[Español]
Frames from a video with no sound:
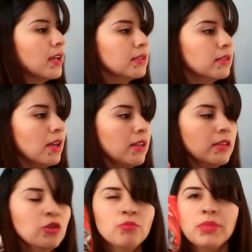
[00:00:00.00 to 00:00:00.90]
Esta
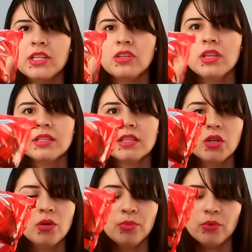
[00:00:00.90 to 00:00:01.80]
tiene un precio de
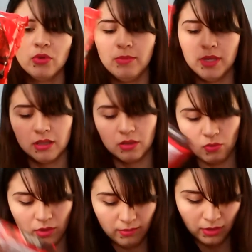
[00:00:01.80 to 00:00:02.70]

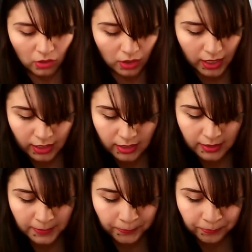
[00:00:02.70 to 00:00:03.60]
5.29
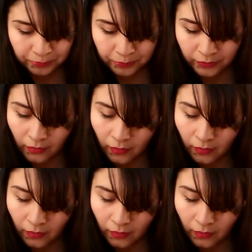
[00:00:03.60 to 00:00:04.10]
dólares.